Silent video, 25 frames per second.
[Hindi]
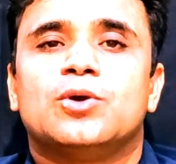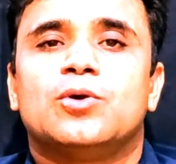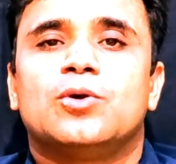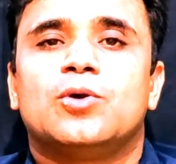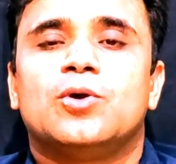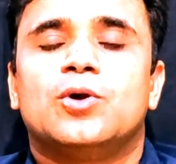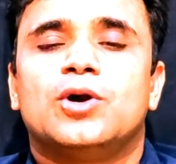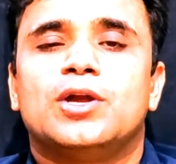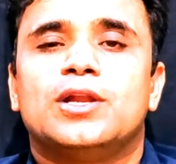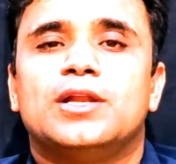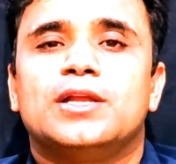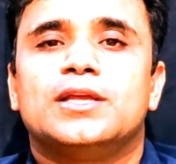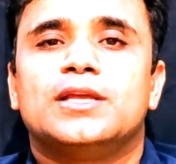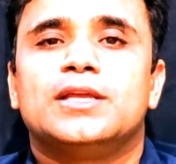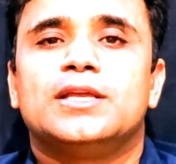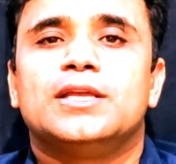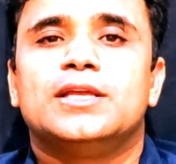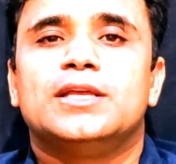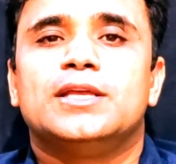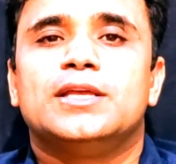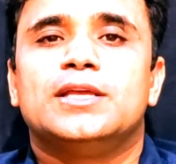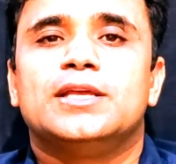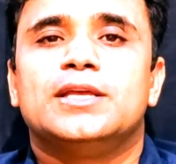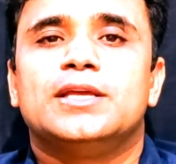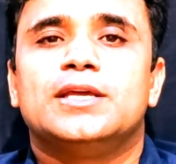और
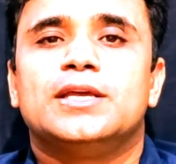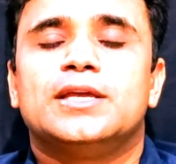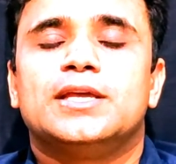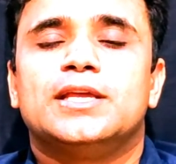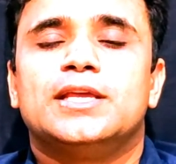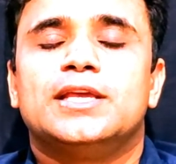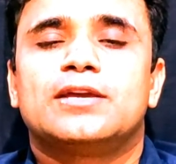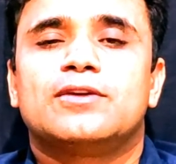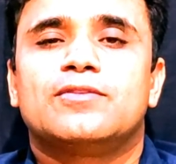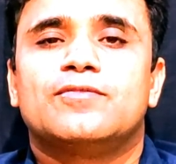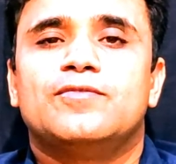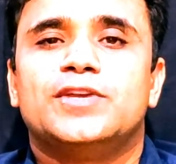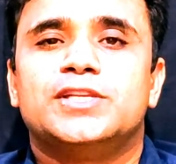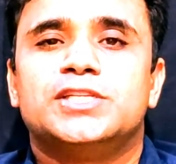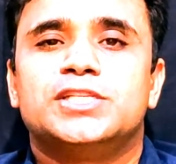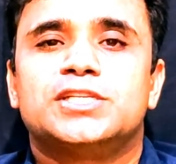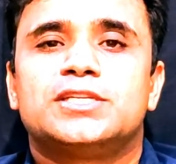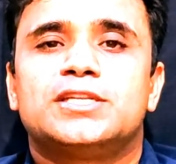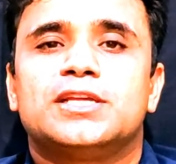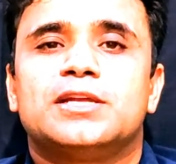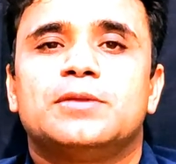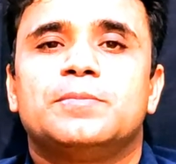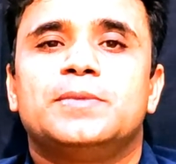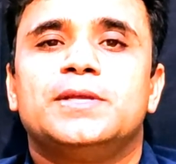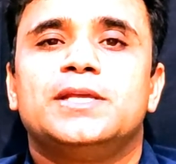एक
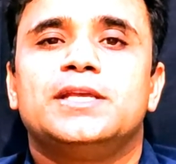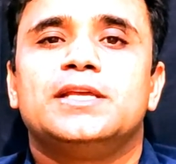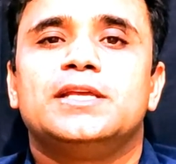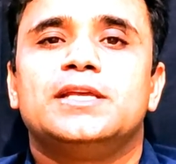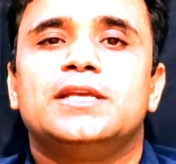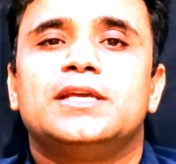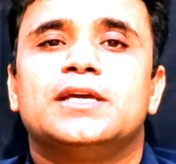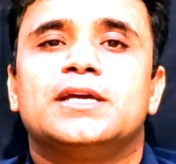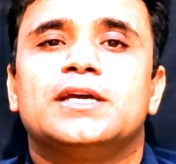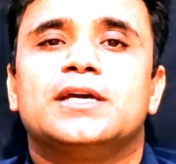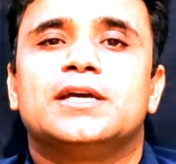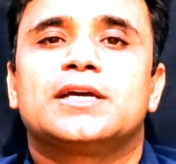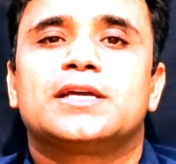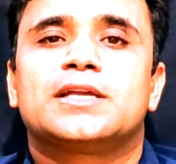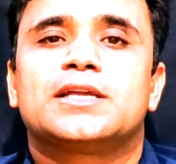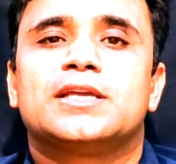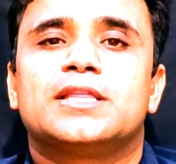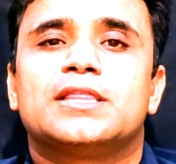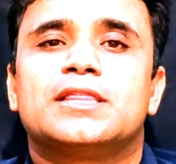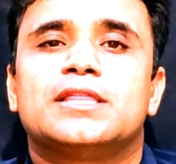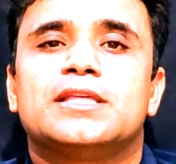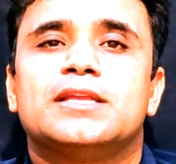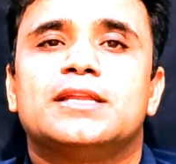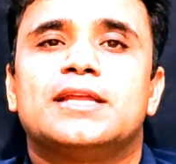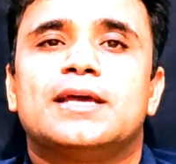विजिटर भी
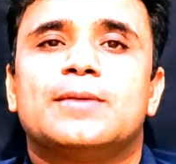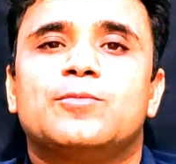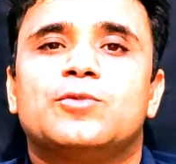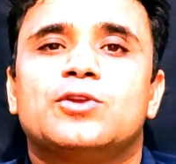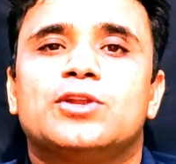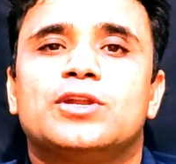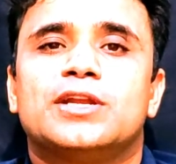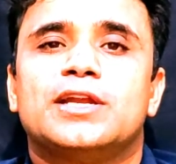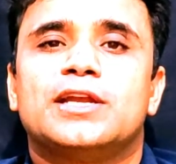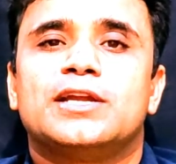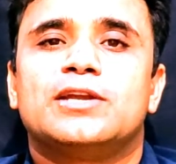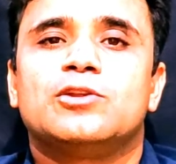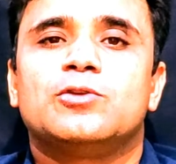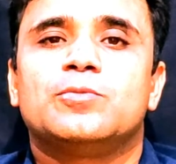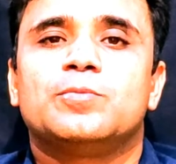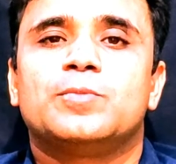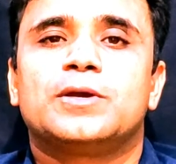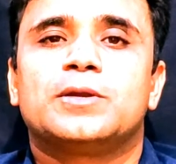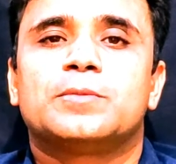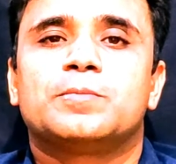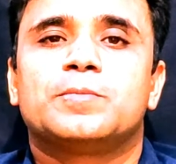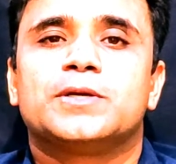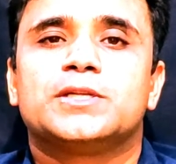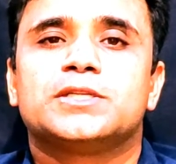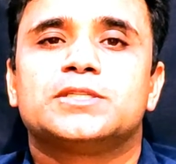किसी रेमुनरेटिव
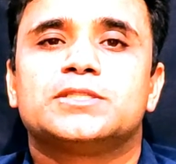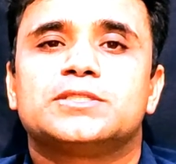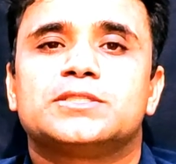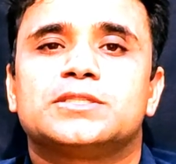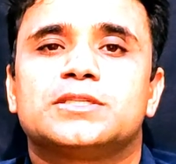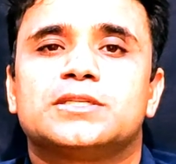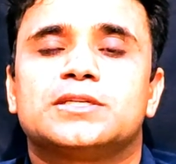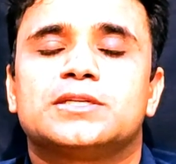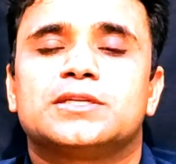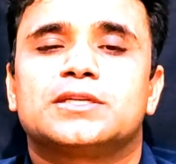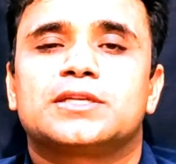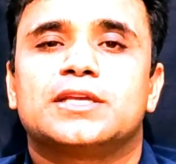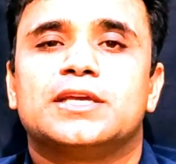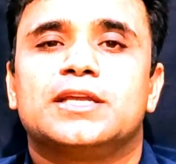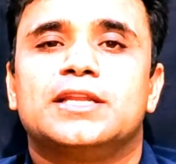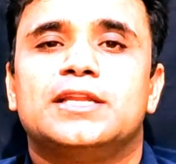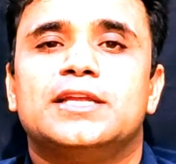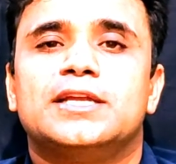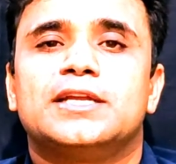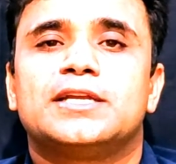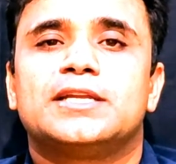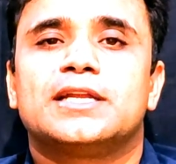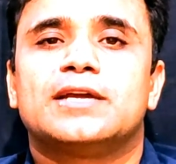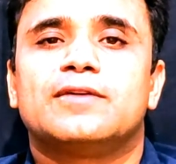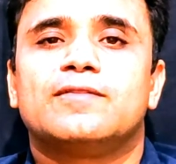पर्पज़ के
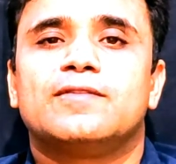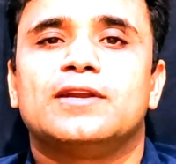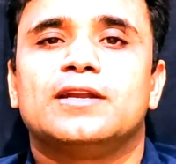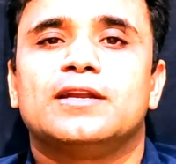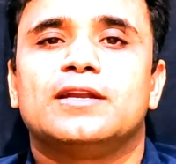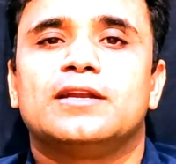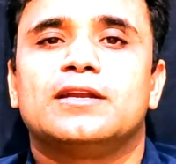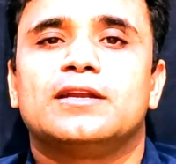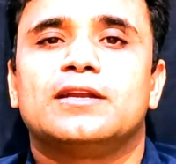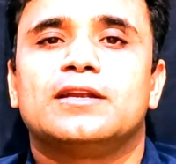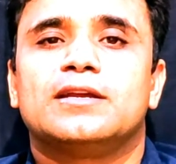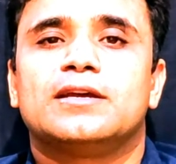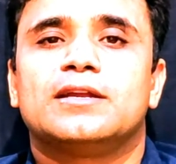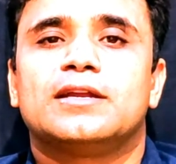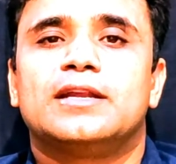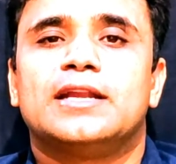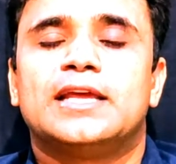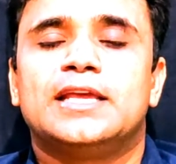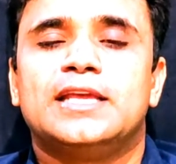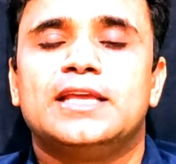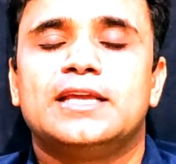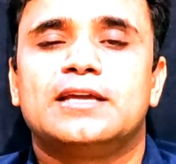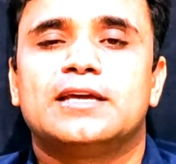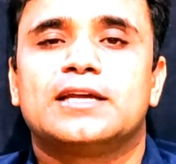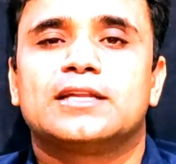लिए ट्रैवल
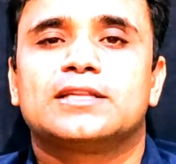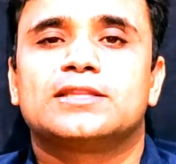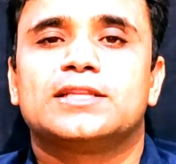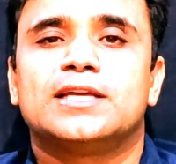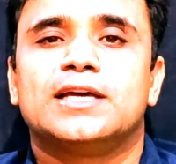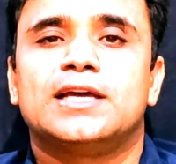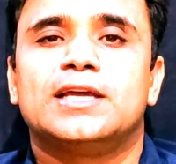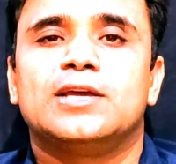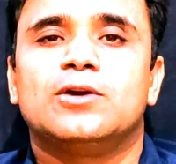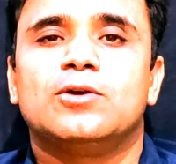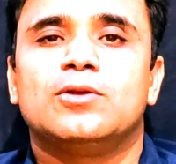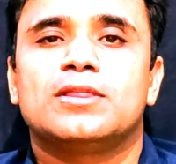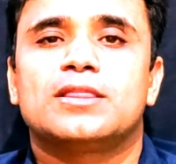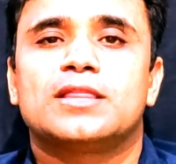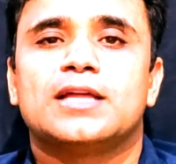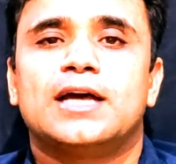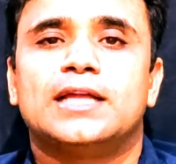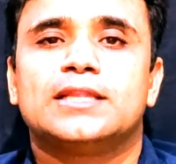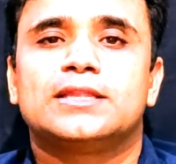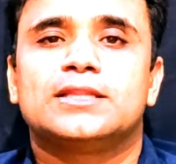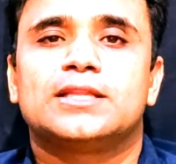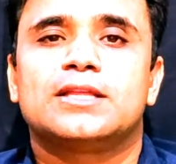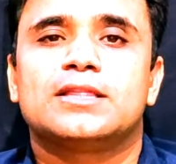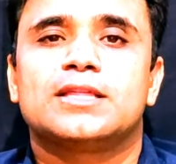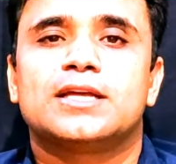नहीं करता है और
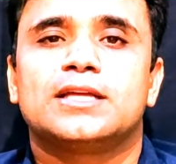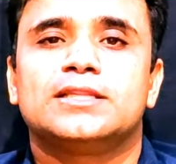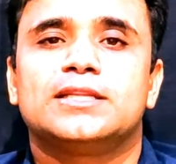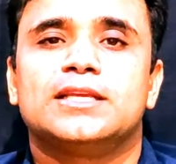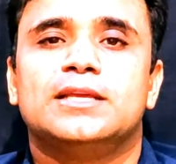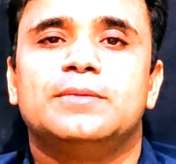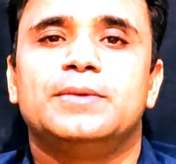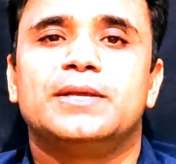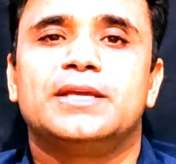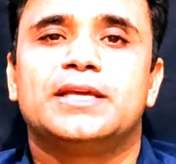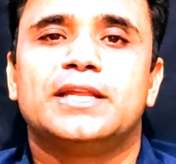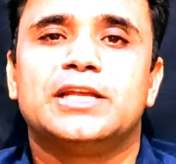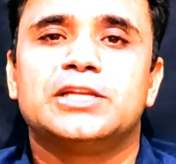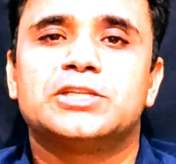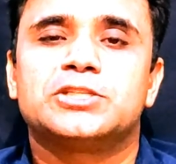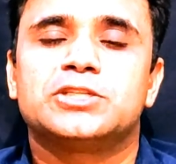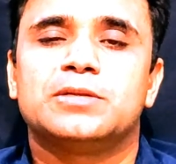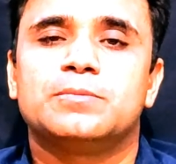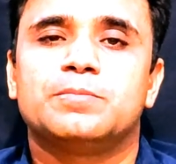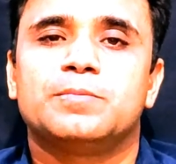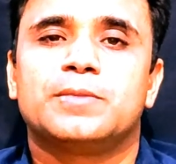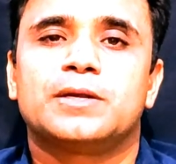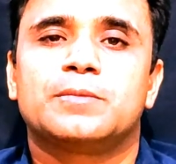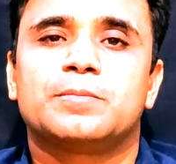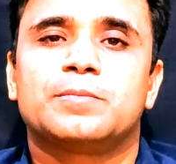साथ के साथ
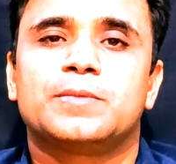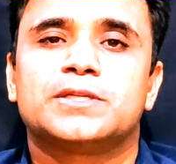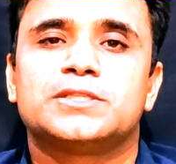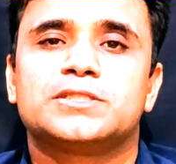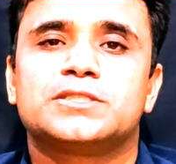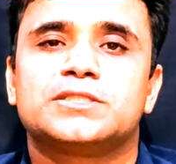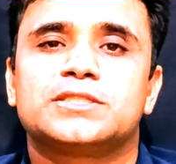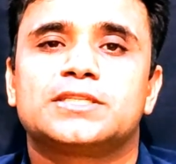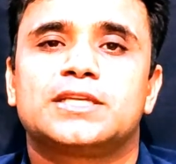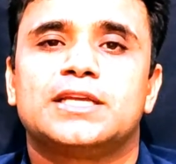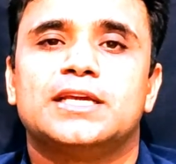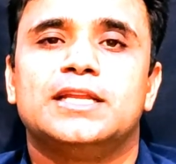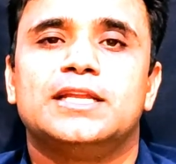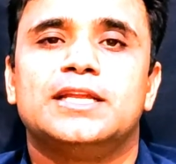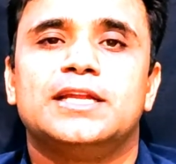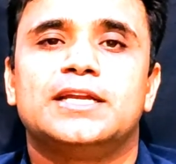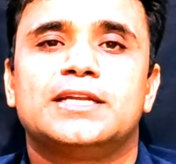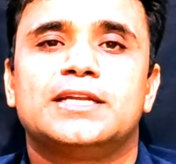इमिग्रेशन पर्पज़ के लिए